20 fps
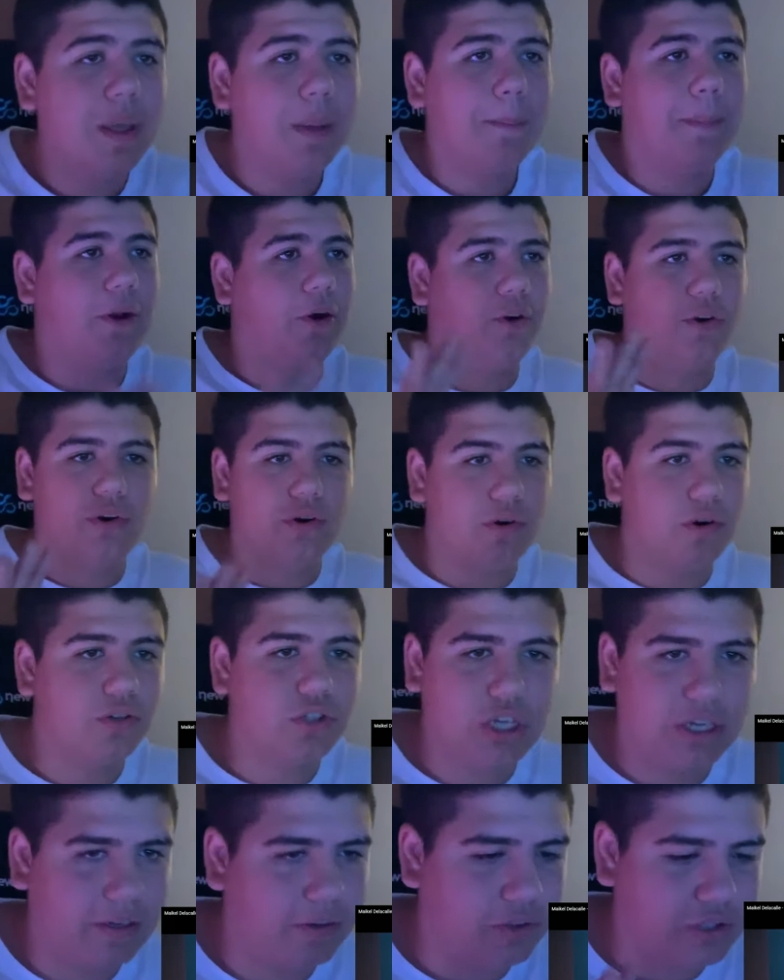Pero no
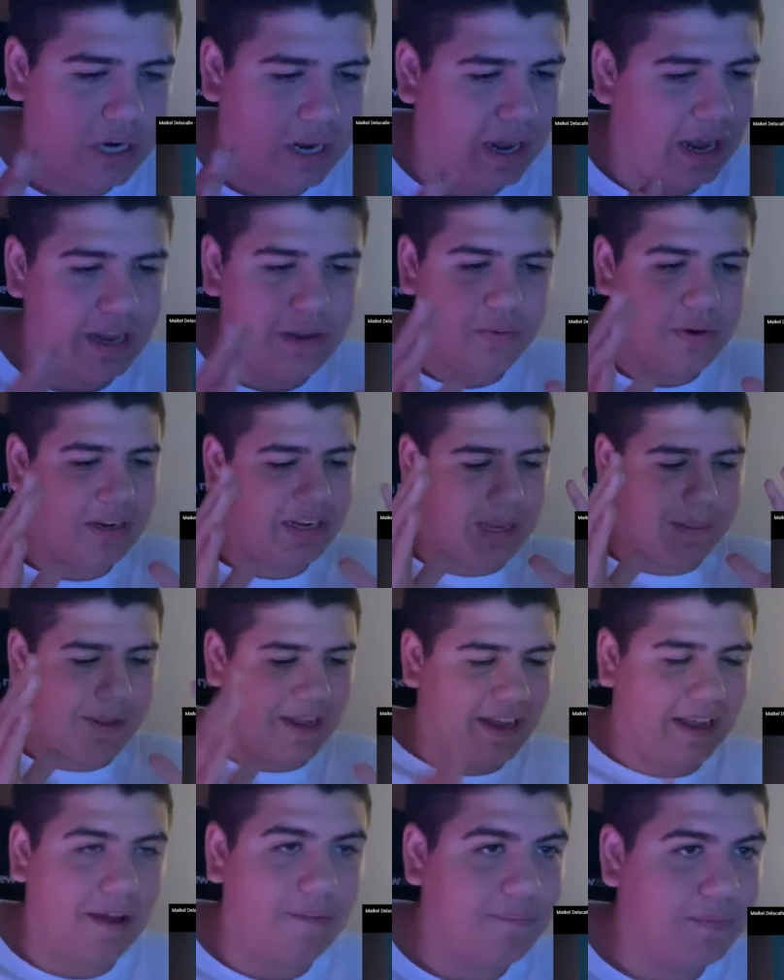sé, o sea, hay una que me
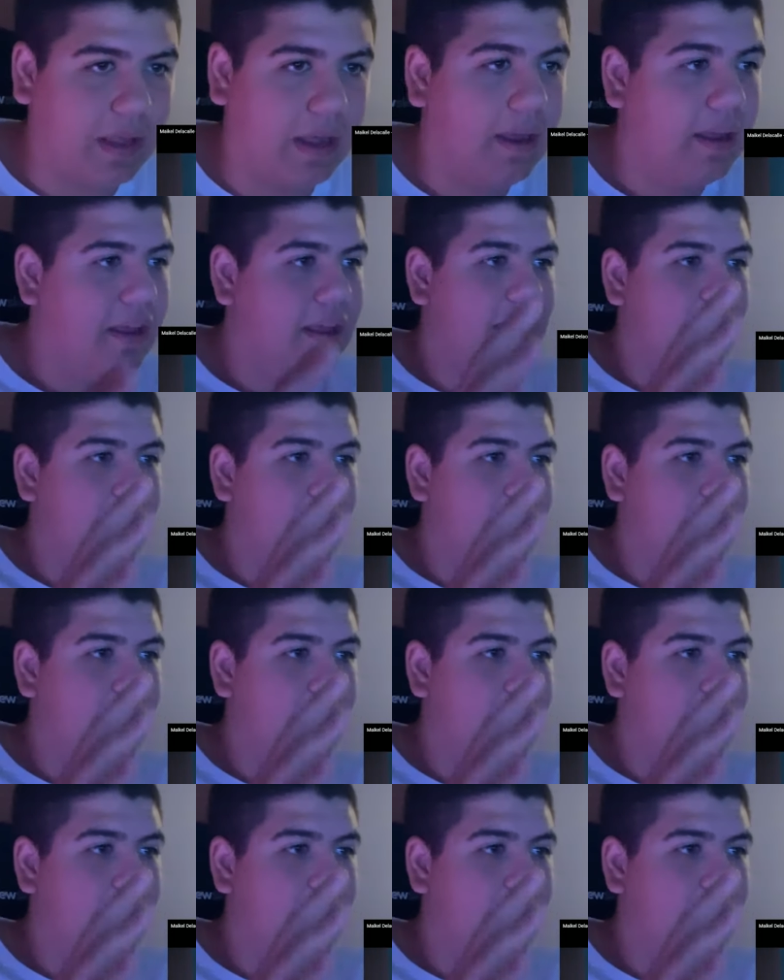encanta.